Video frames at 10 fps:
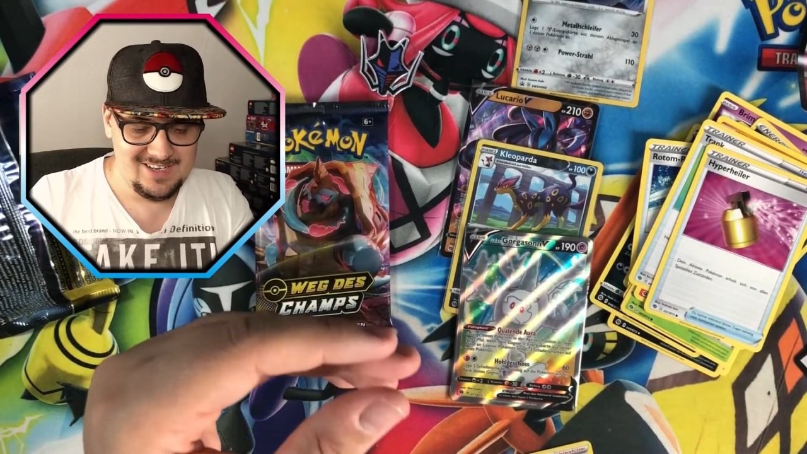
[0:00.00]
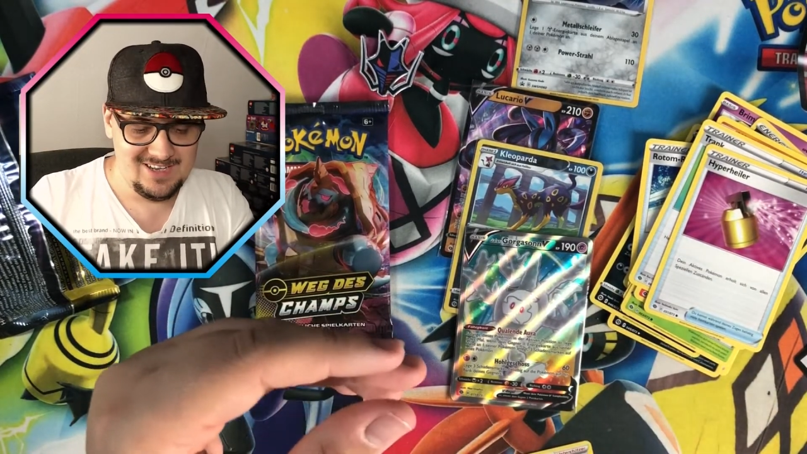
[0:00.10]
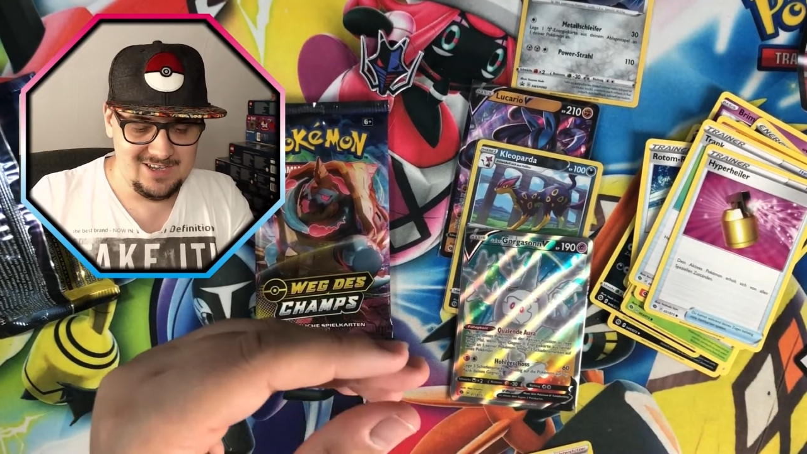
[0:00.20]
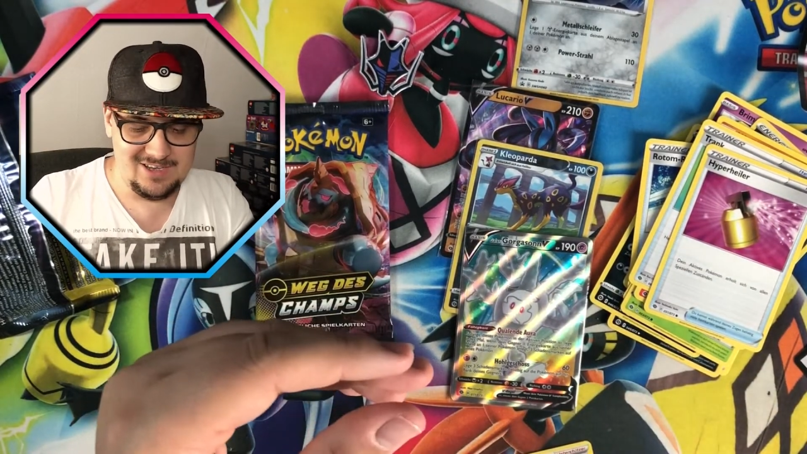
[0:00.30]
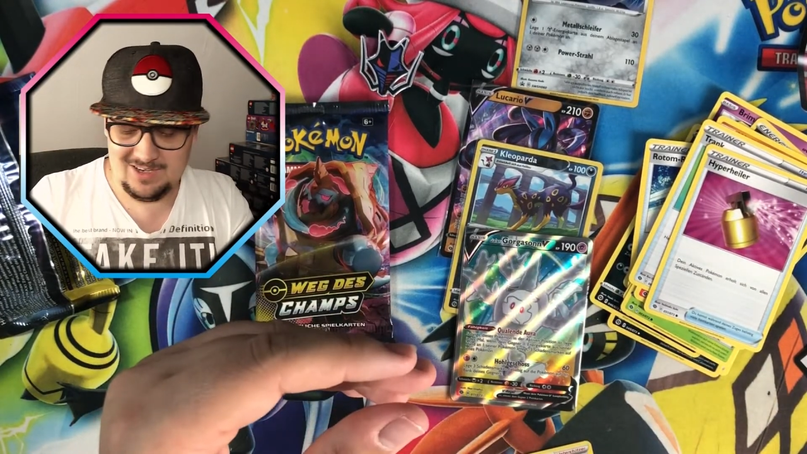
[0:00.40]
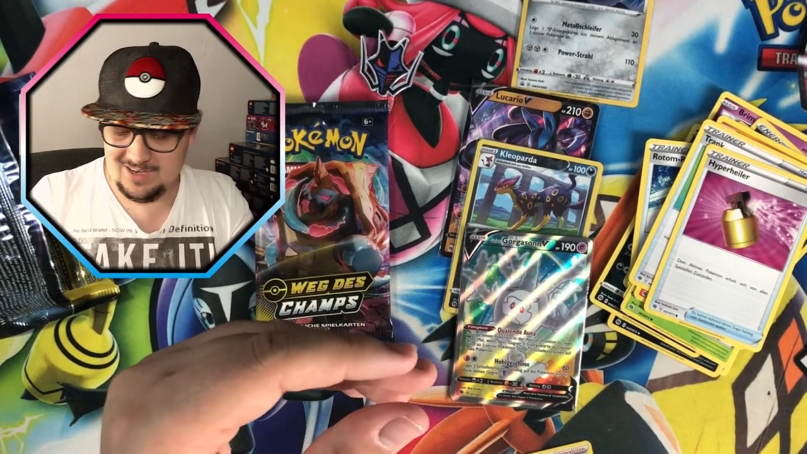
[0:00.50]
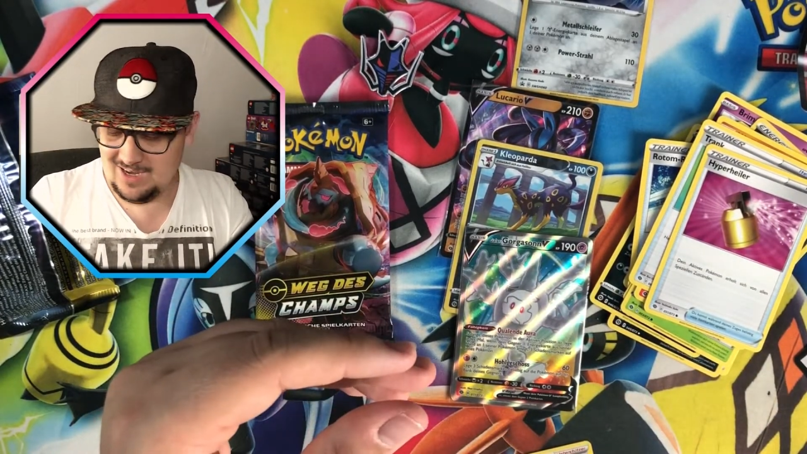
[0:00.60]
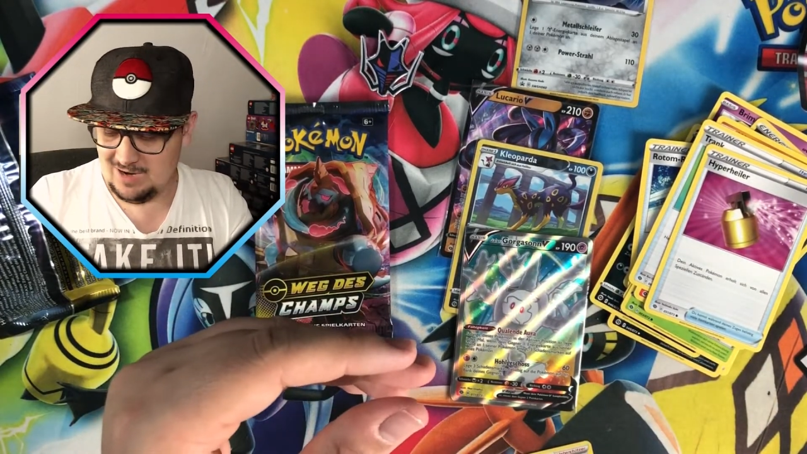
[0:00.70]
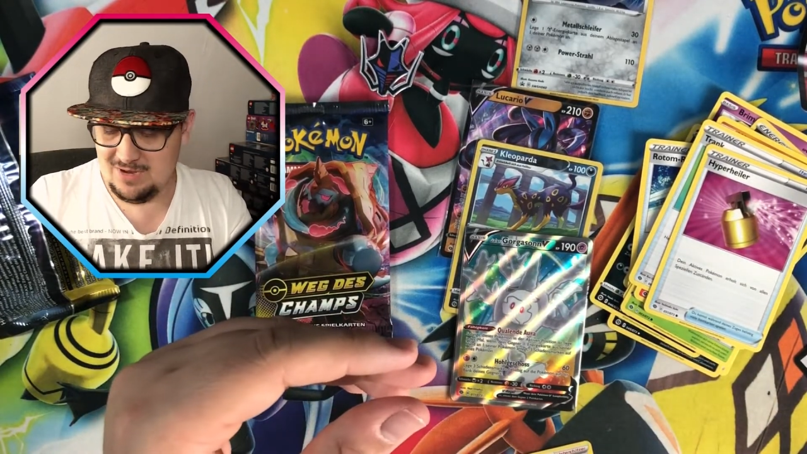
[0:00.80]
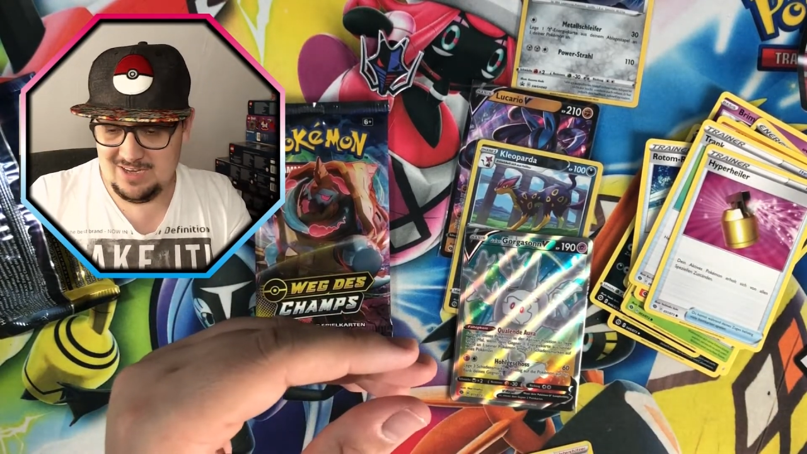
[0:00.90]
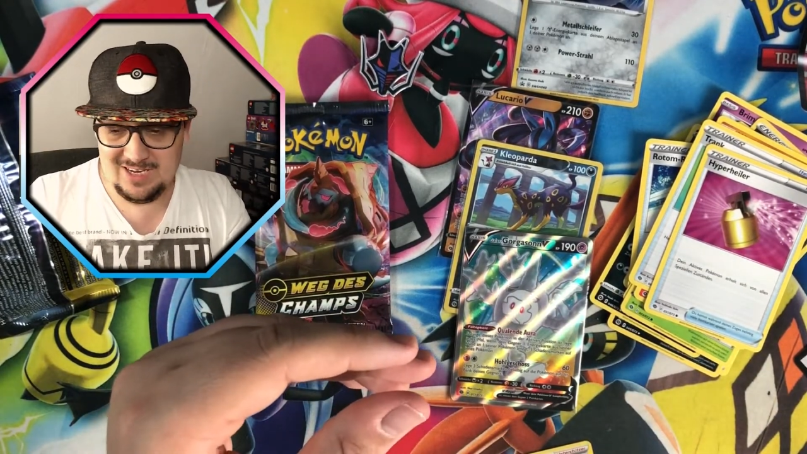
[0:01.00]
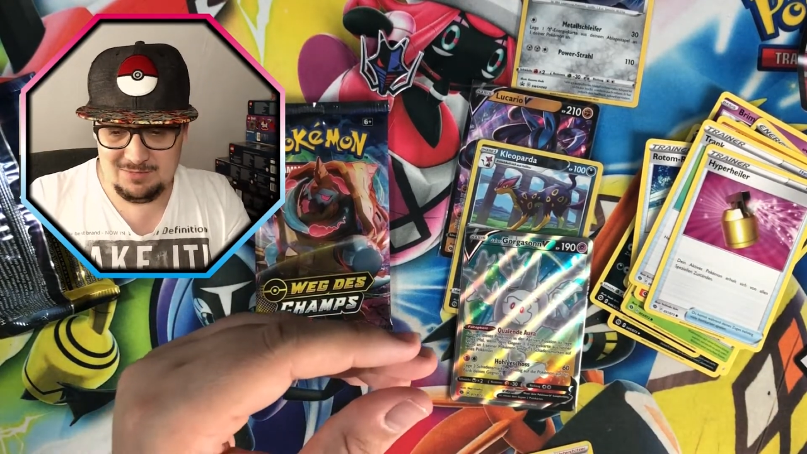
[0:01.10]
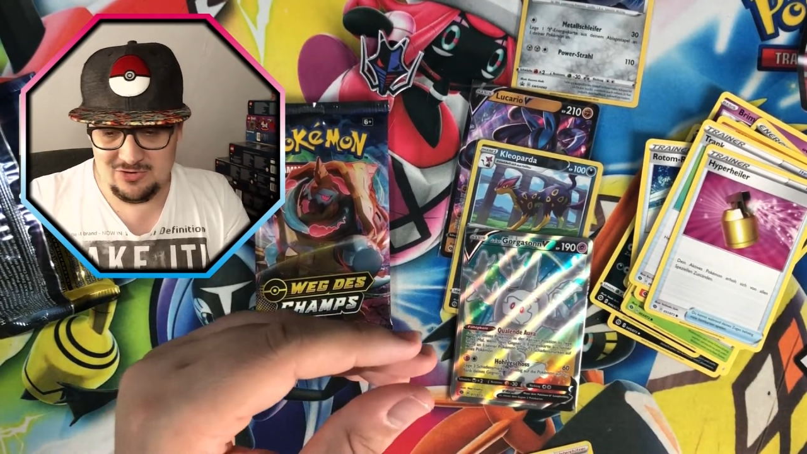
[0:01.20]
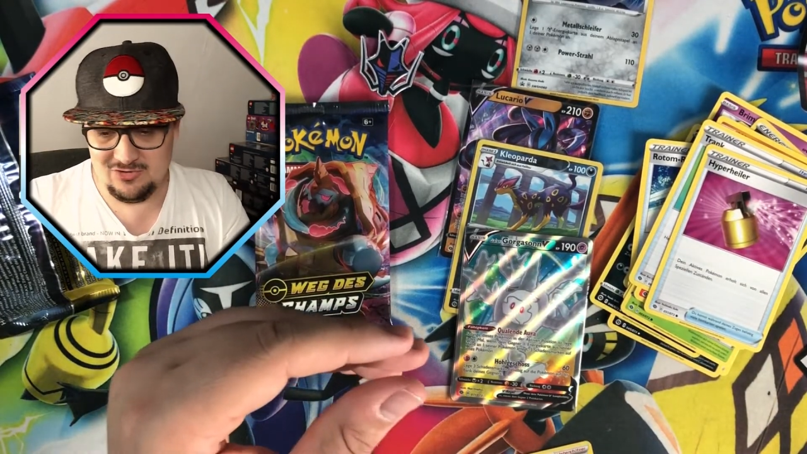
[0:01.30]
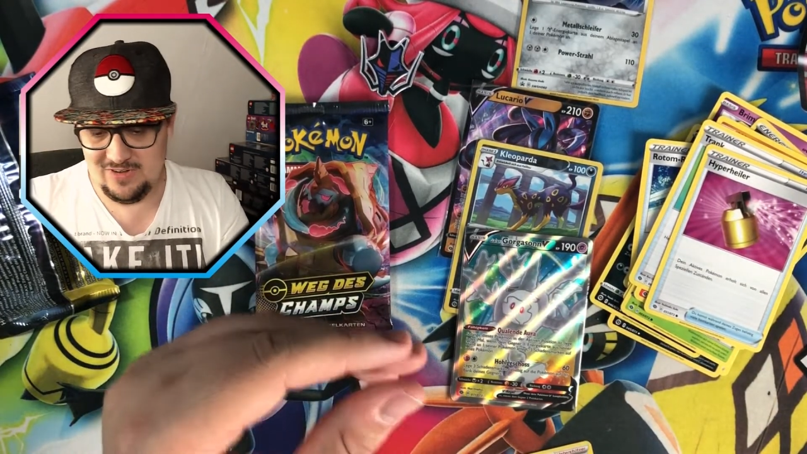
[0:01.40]
Ich kann mich
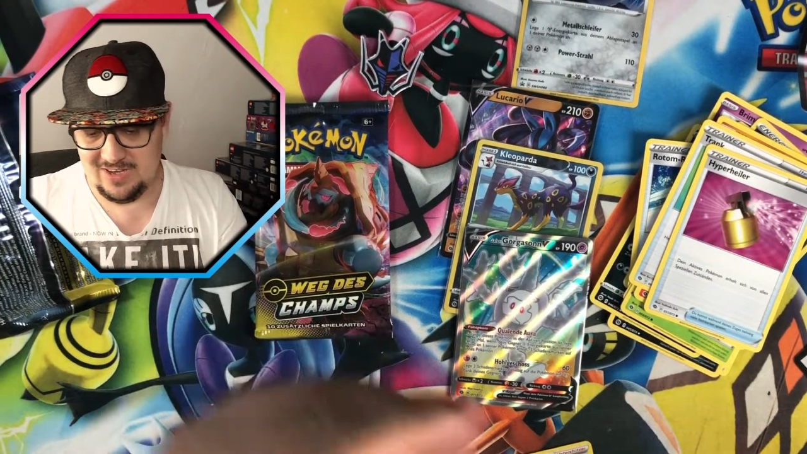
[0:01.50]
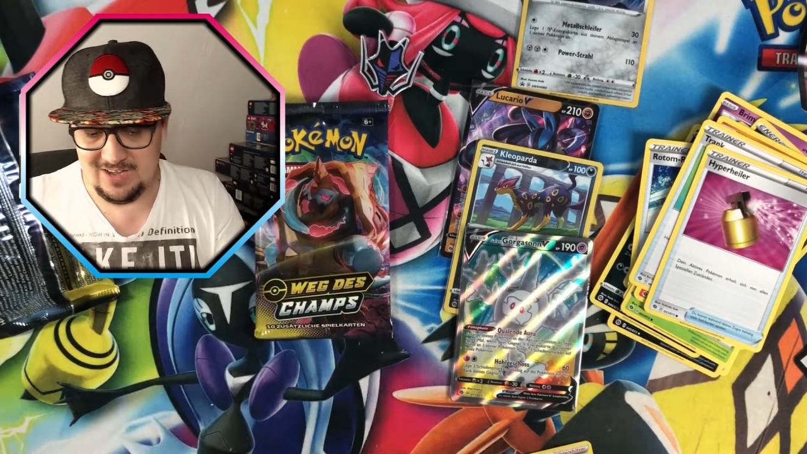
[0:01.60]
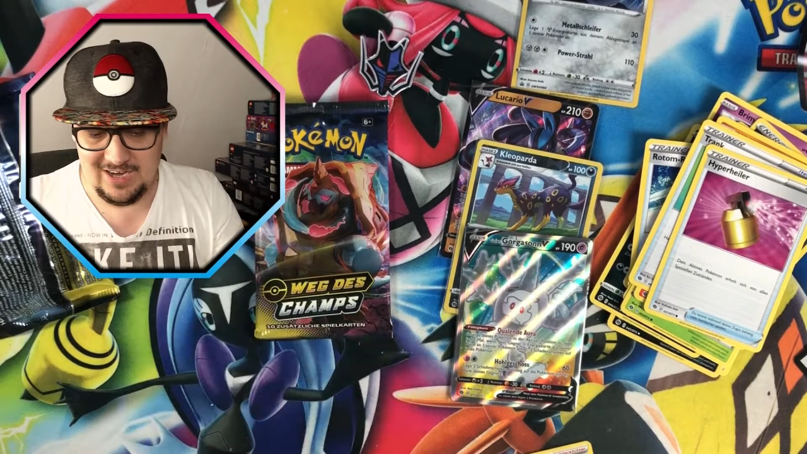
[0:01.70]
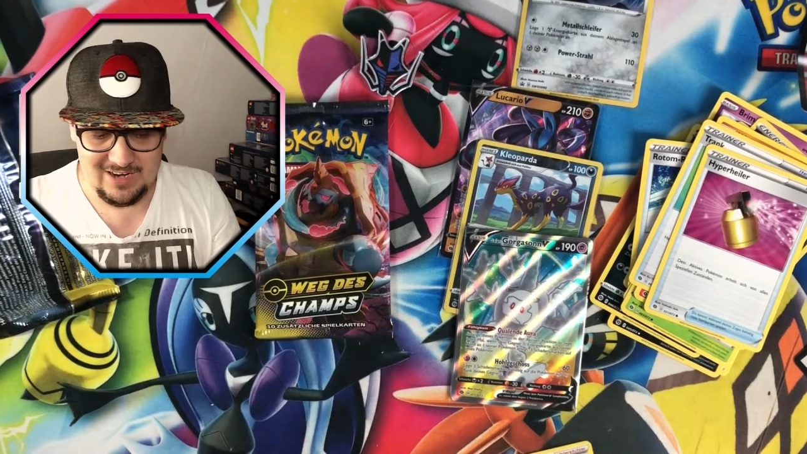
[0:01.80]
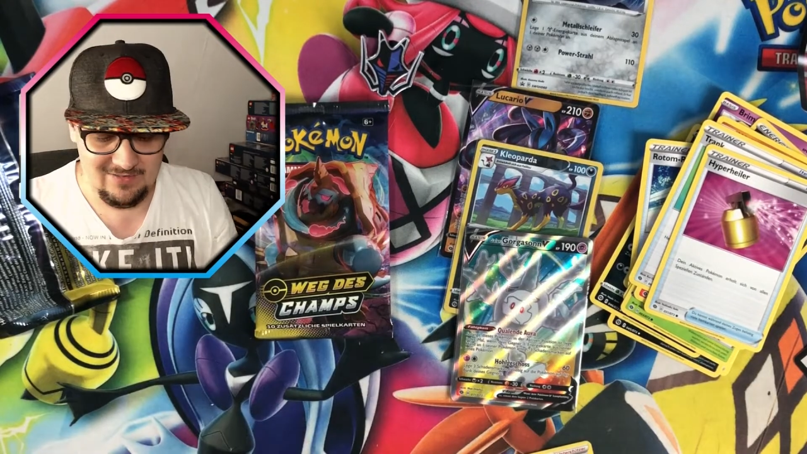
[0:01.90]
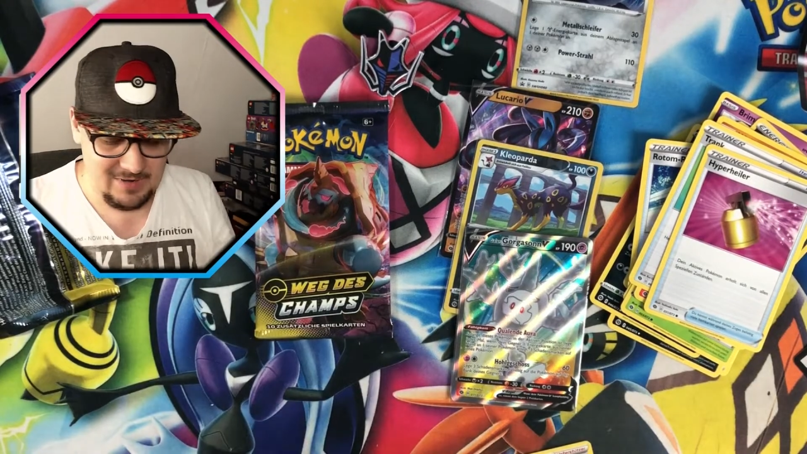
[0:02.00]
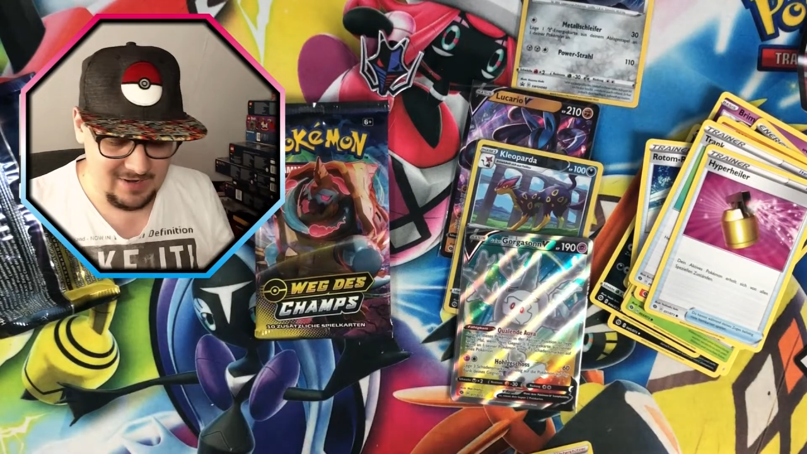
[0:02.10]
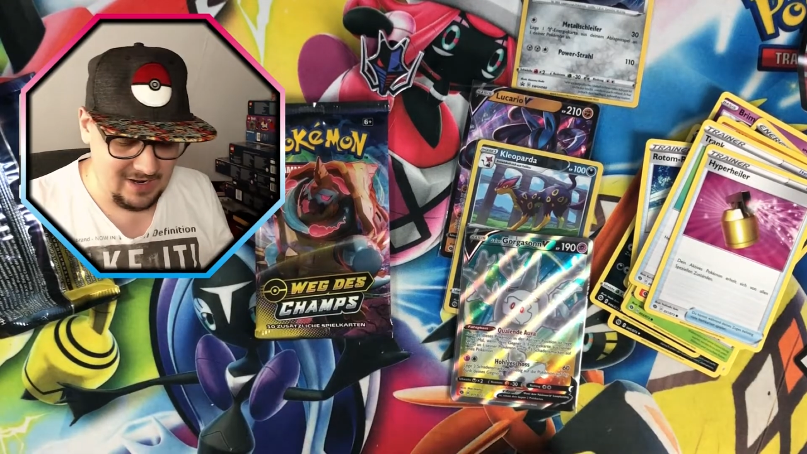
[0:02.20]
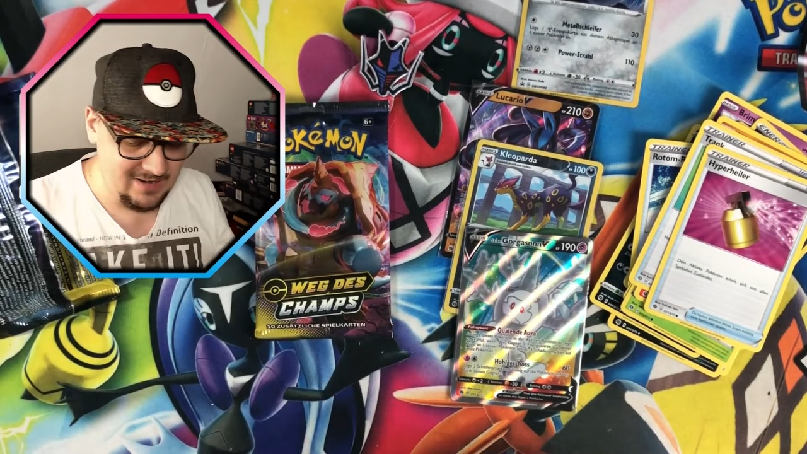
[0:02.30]
nicht beschweren, gerade wenn man dran